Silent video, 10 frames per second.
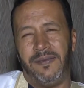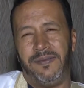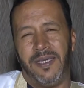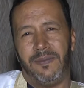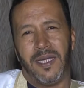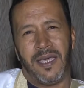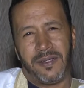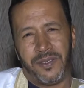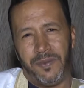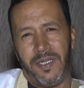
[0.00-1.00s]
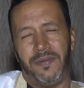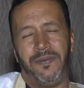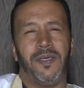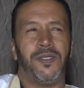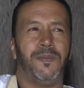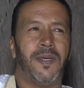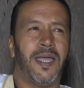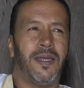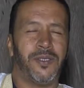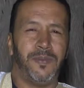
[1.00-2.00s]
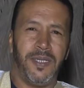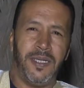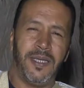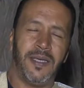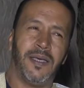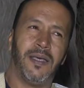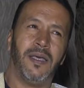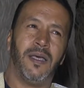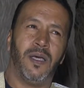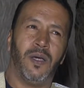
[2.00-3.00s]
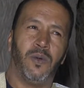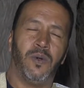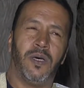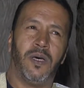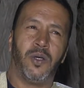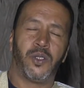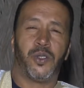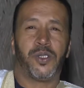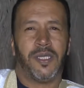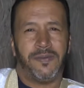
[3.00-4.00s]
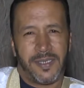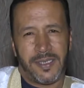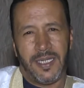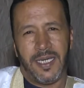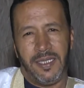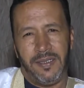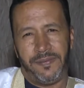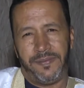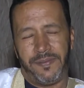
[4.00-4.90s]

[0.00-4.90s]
فيها مناظر جميله فيها جبال جميله وخصوصا فصل الخريف